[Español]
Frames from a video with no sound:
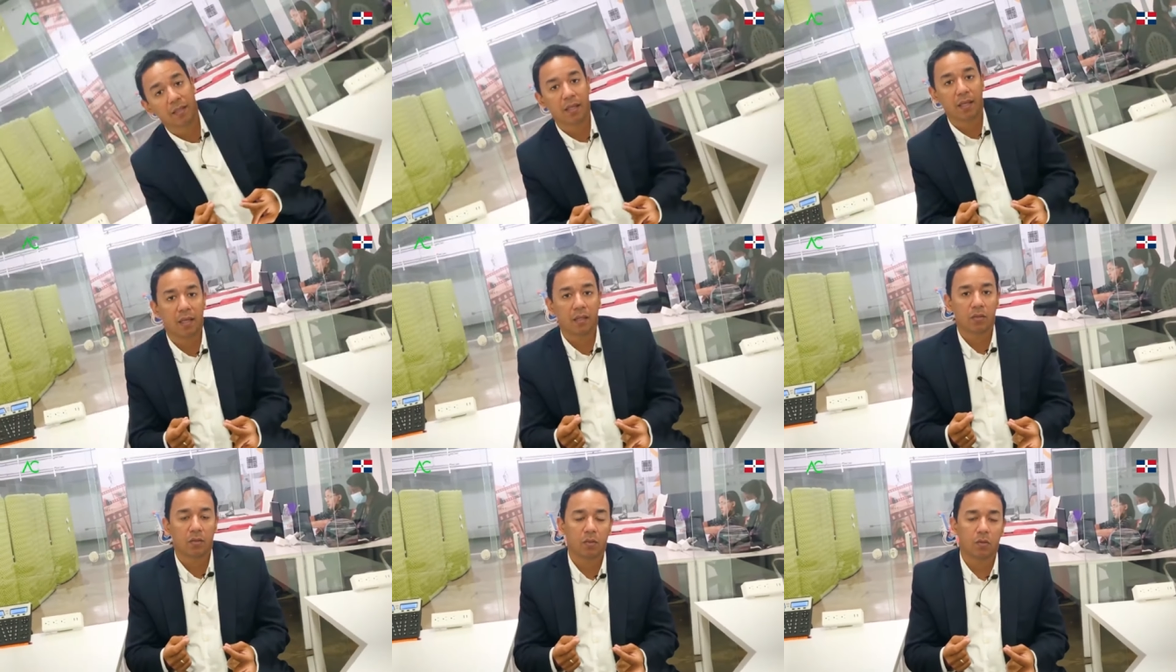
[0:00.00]
a
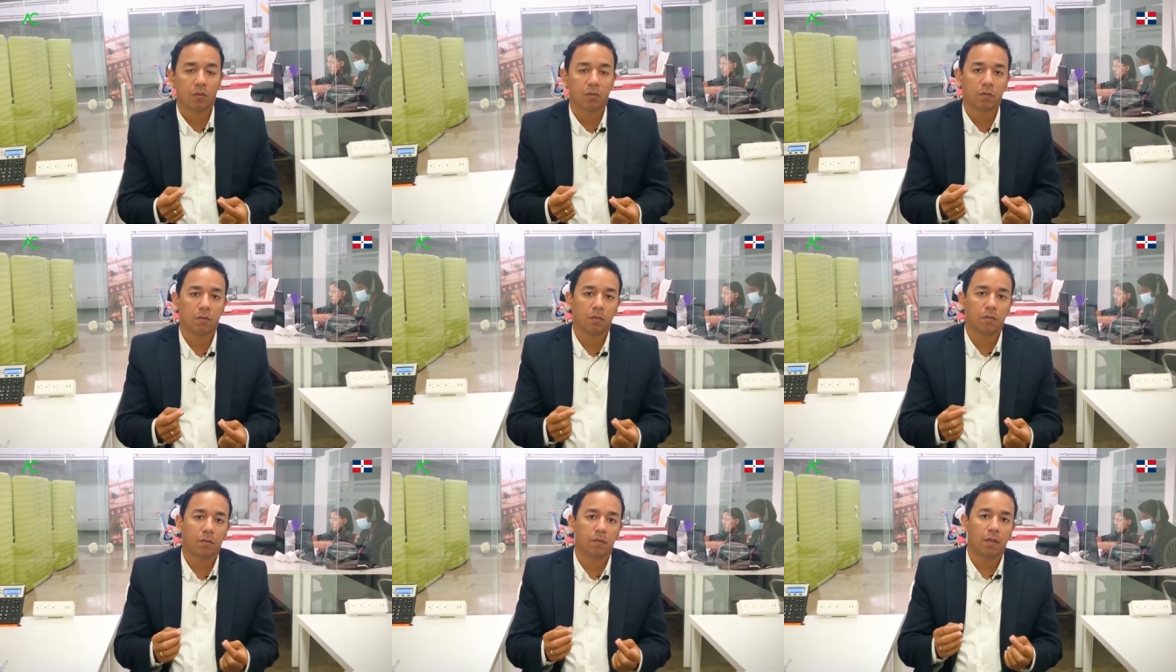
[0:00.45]
entender
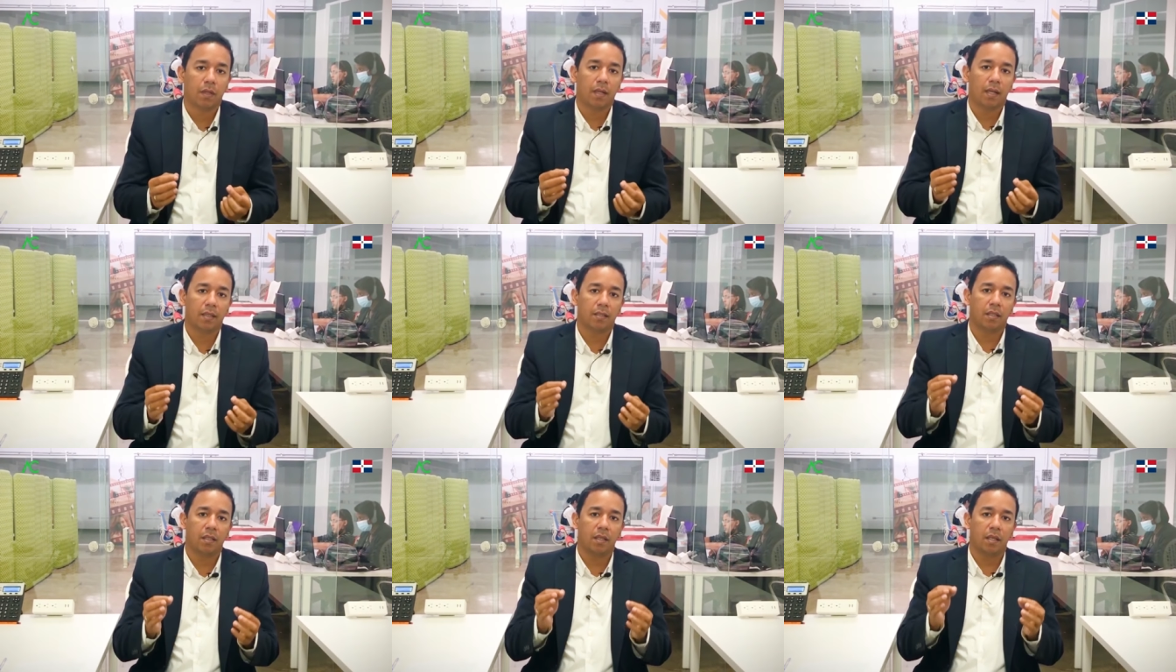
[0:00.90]
esto de
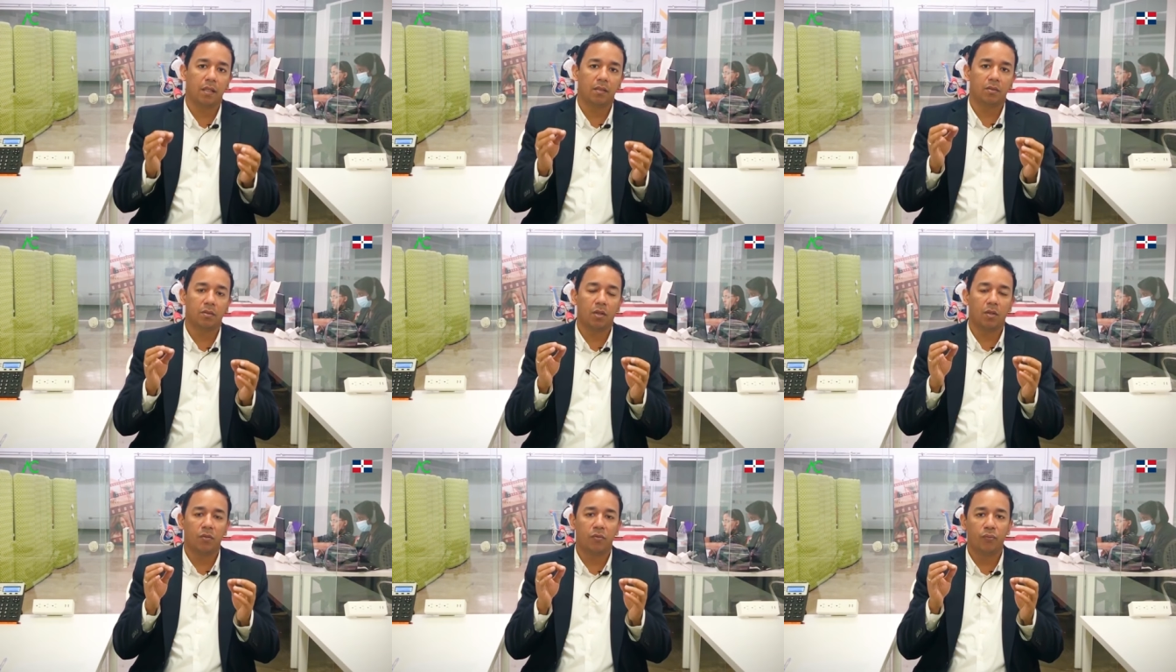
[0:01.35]
la
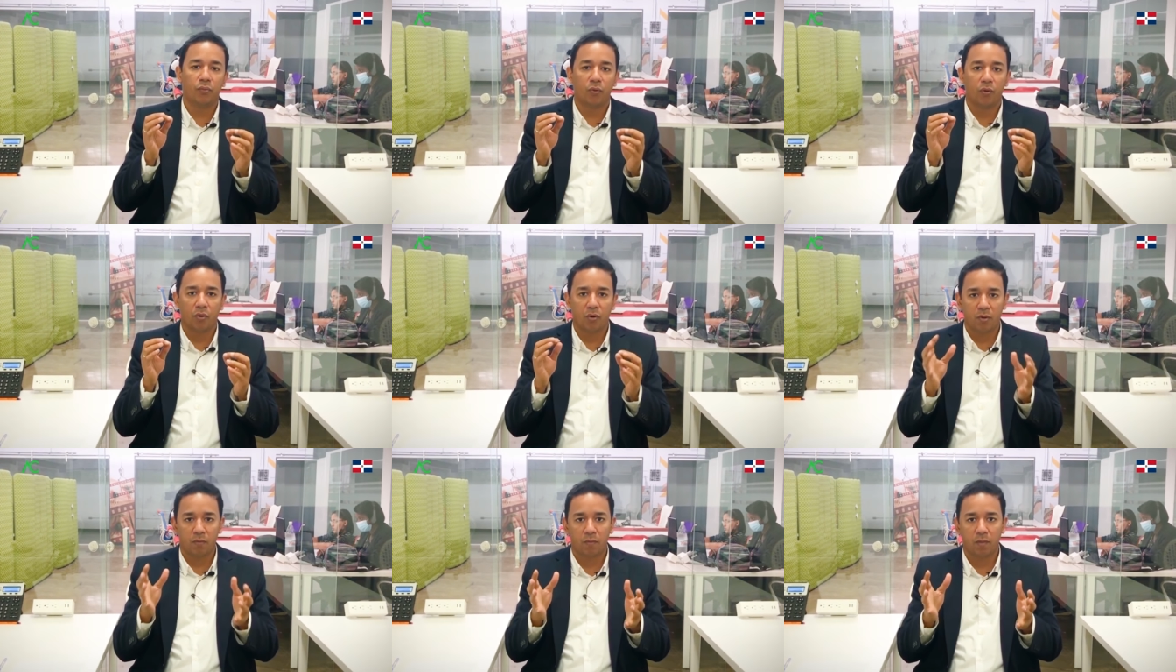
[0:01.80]
siguiente
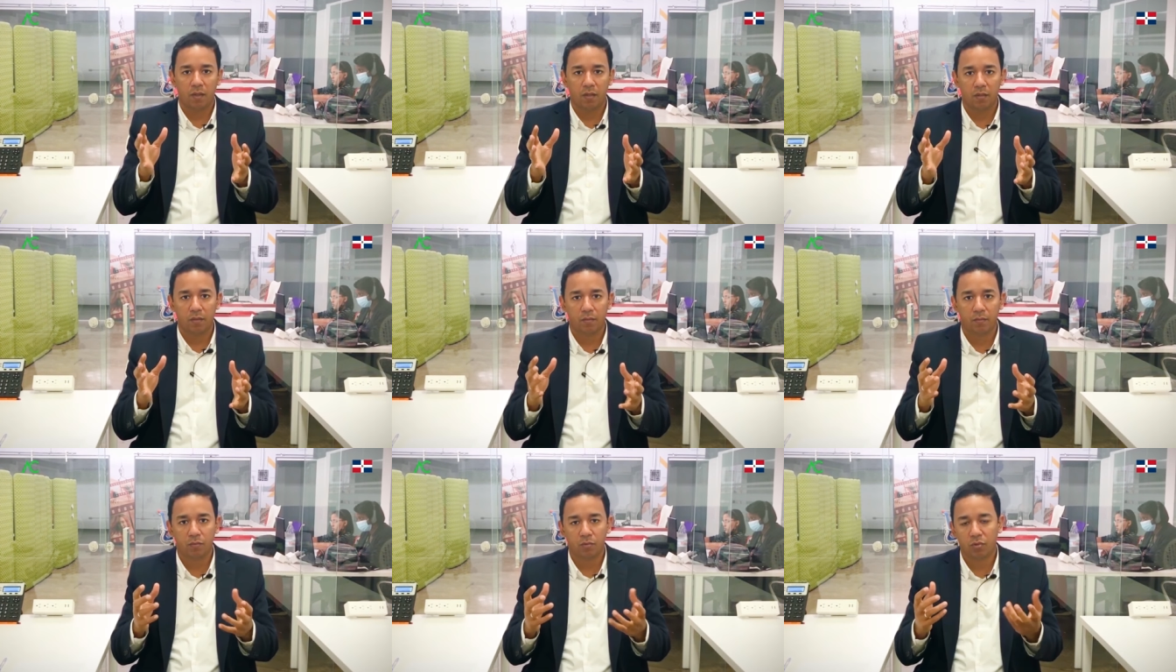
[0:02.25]
forma.
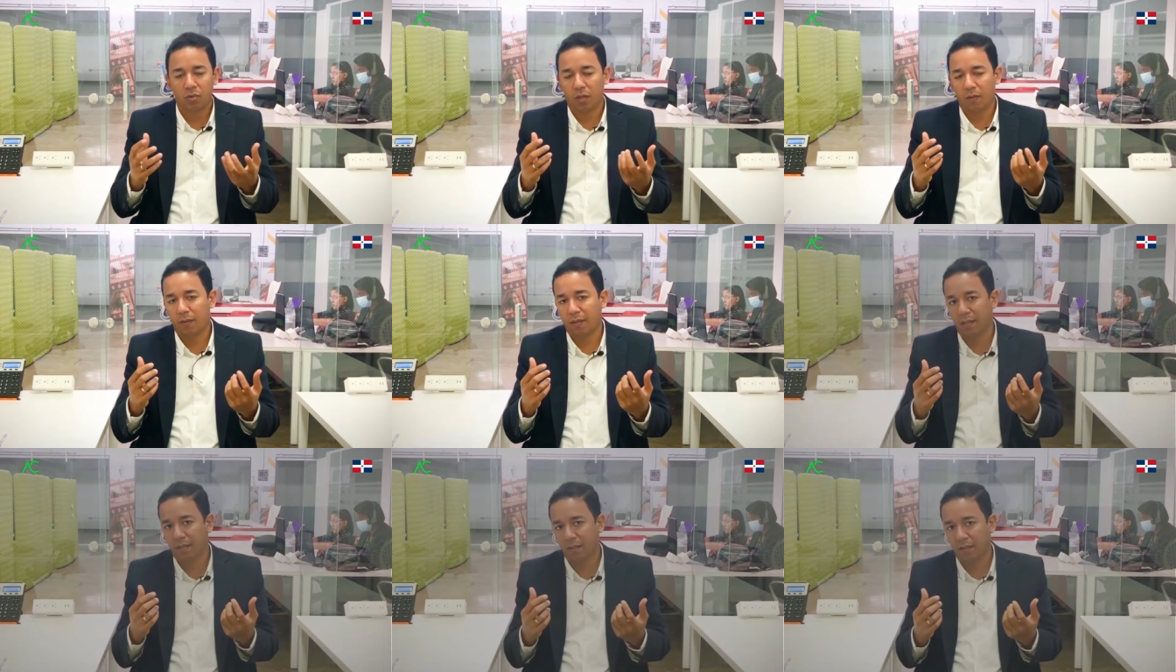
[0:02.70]

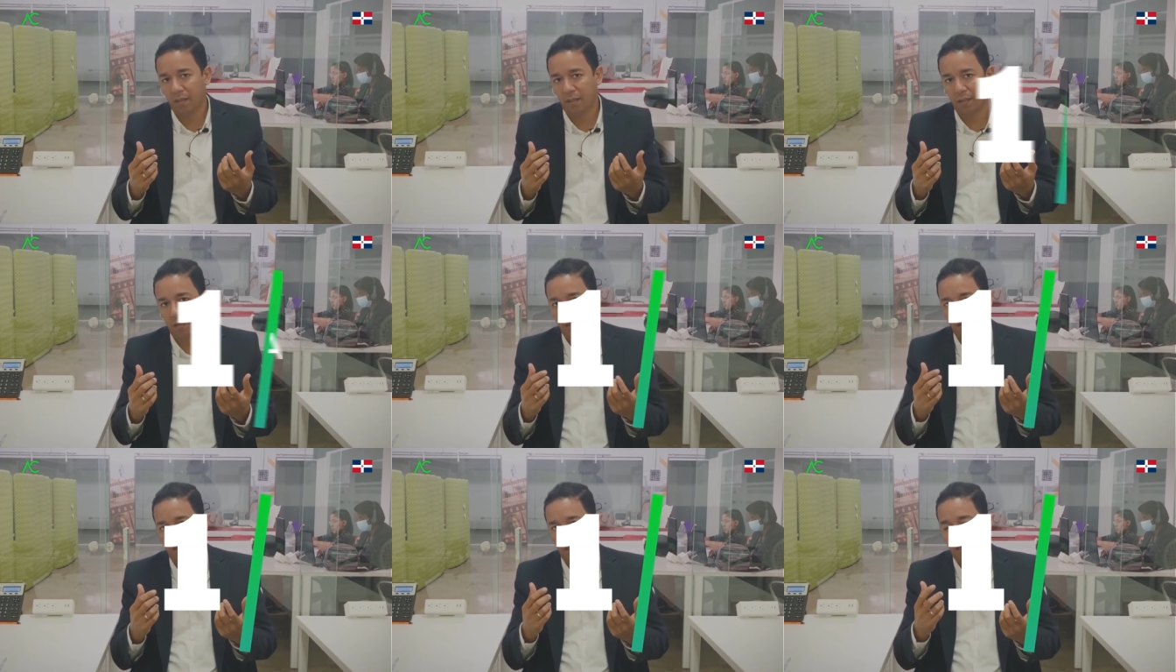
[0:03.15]
Muchas
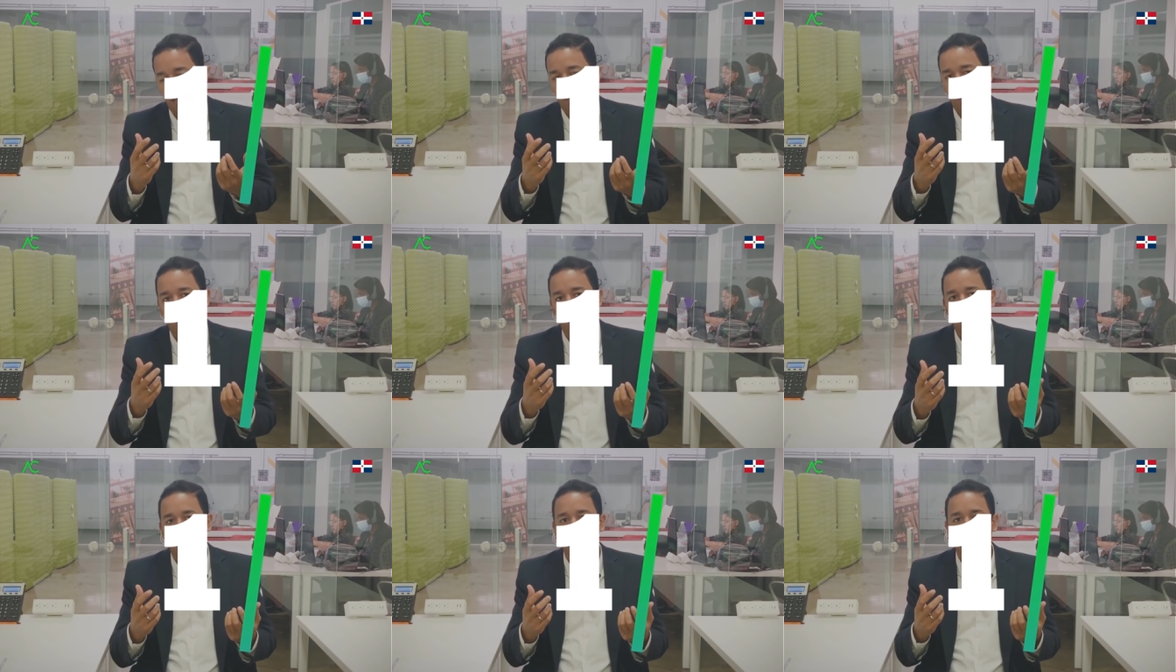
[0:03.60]
veces
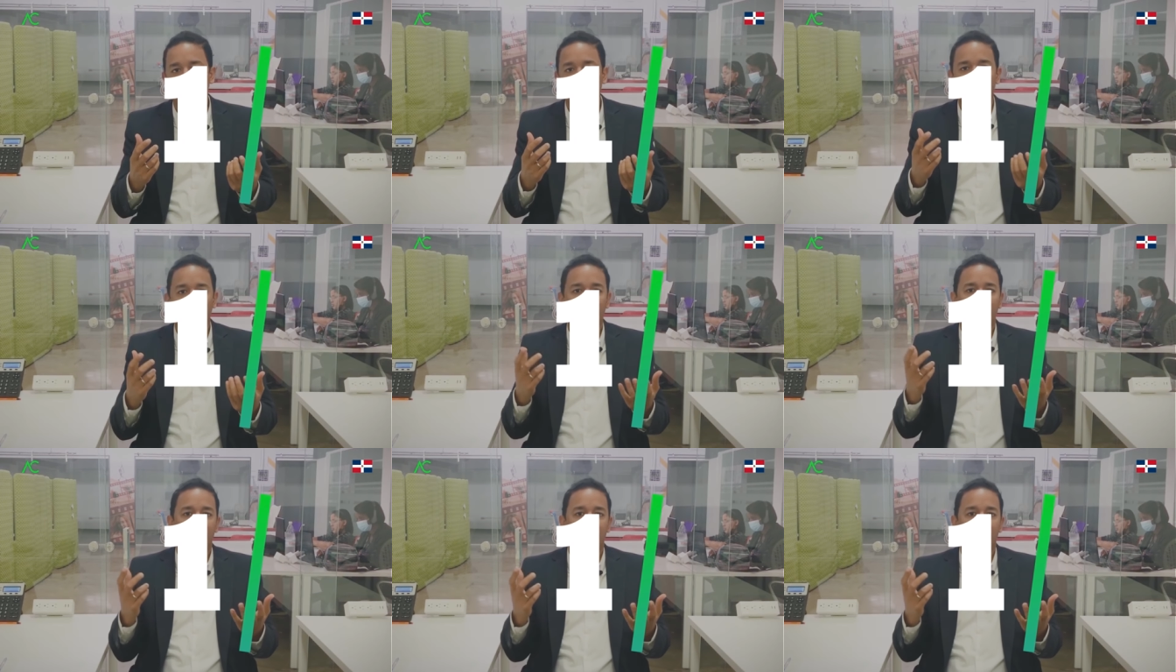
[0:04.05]
heredamos